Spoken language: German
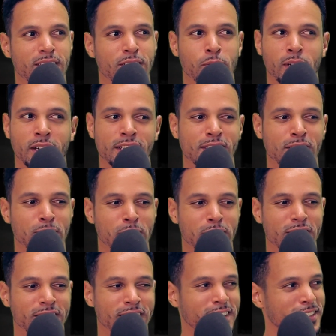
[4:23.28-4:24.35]
Kroatien, würde
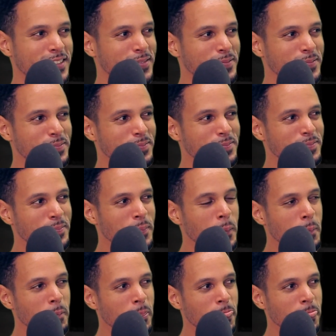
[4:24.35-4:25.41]
ich sagen.
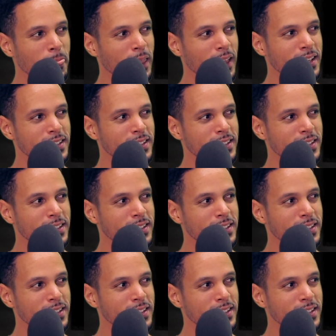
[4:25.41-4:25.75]
In welchem